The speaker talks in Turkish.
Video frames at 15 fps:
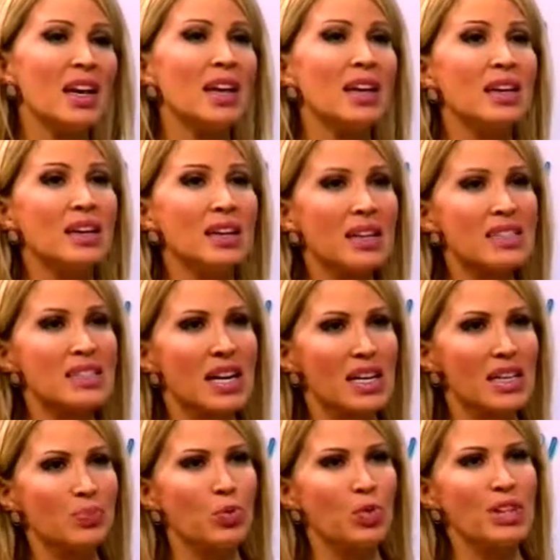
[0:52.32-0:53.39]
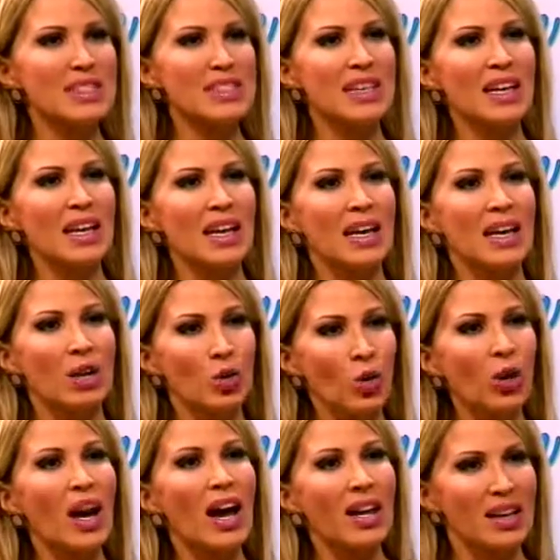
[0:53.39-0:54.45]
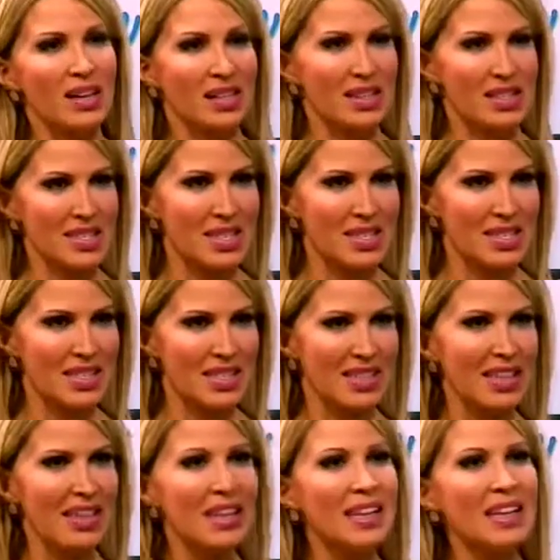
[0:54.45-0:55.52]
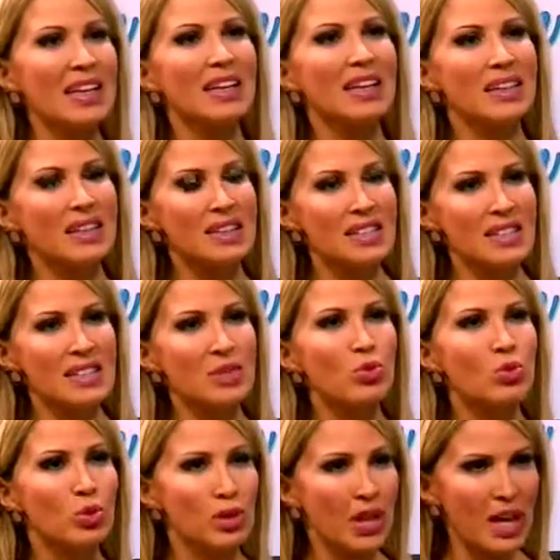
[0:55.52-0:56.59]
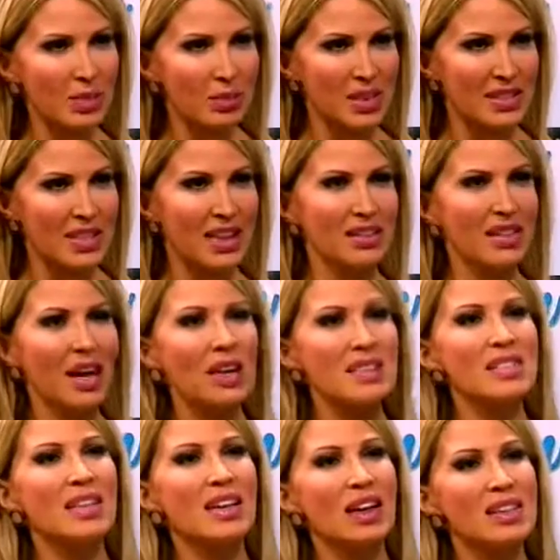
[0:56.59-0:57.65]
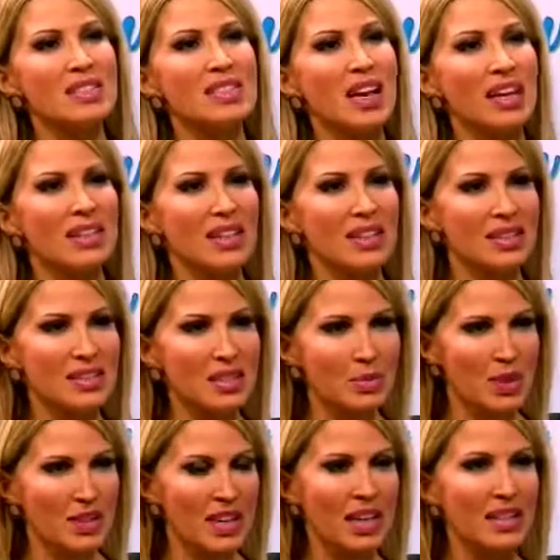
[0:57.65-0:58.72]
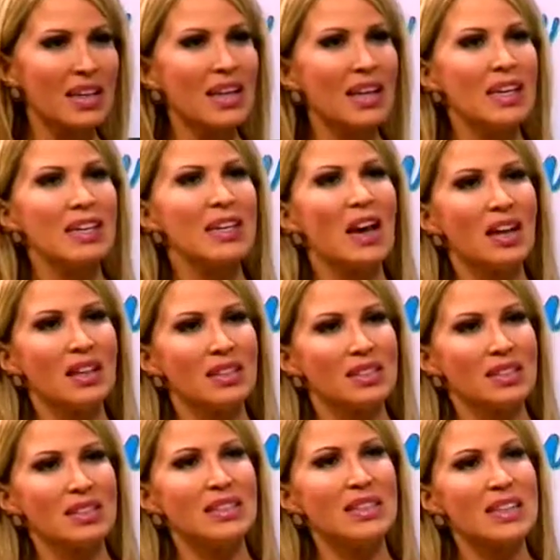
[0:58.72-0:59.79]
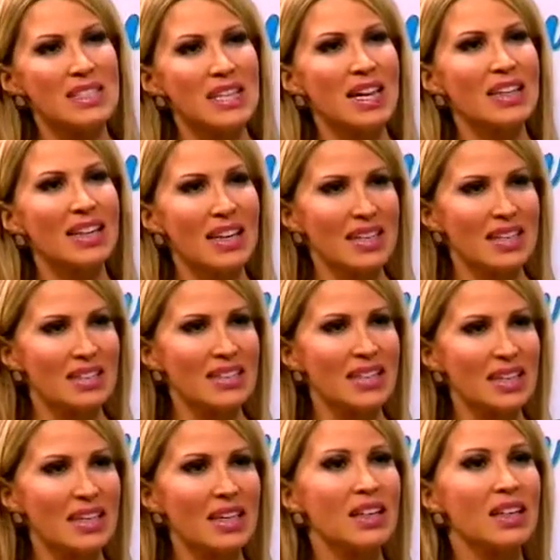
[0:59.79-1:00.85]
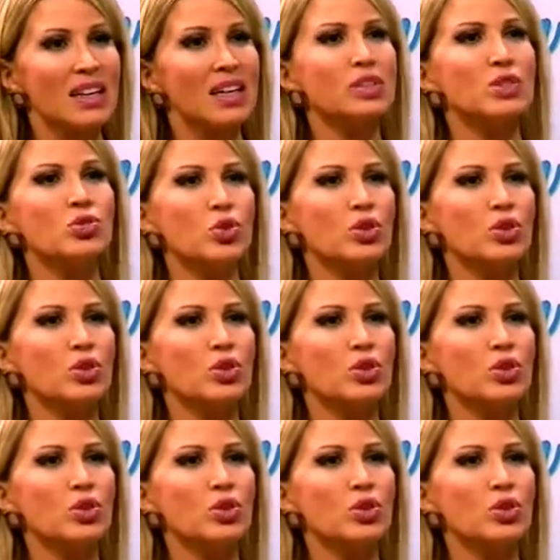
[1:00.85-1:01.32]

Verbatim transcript: E, lazer lipoliz lokal anesteziyle genel anestezi kullanmadan, hastayı hastanede yatırmadan yağların lazerle eritilerek kalıcı